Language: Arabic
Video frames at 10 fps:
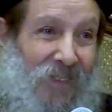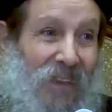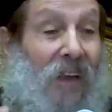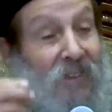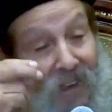
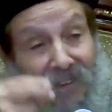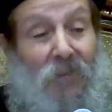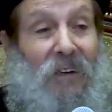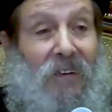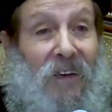لا اديها
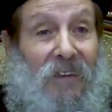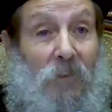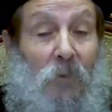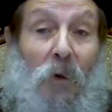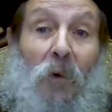ثمن
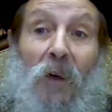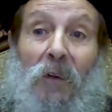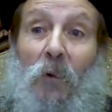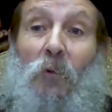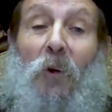الخاتم ولو
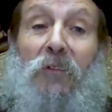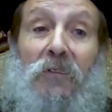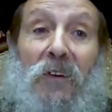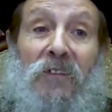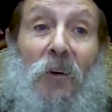لو, لو
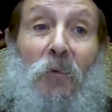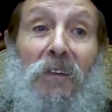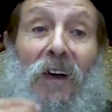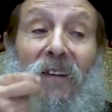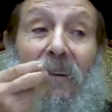تقدر
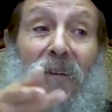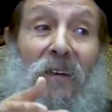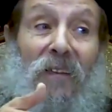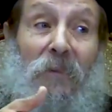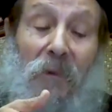تزودي على ثمن
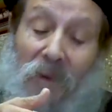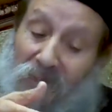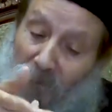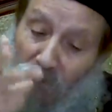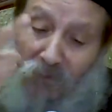الخاتم كمان
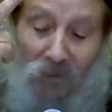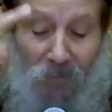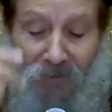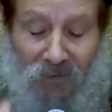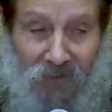زودي
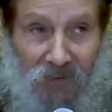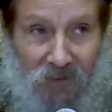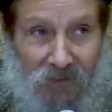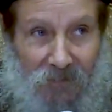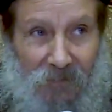ربنا
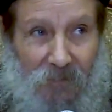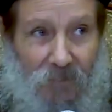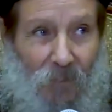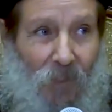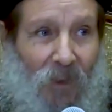يزيدك
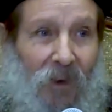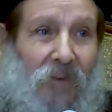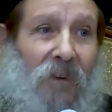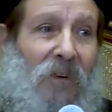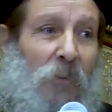على
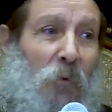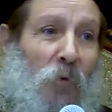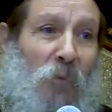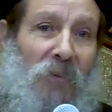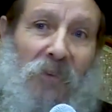الراي اللي
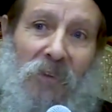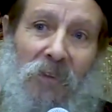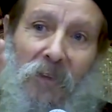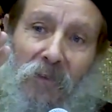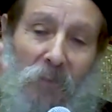بيقولوا مد
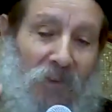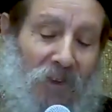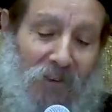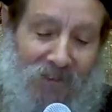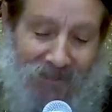ايدك
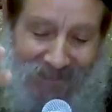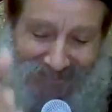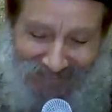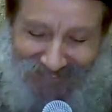ربنا يزيدك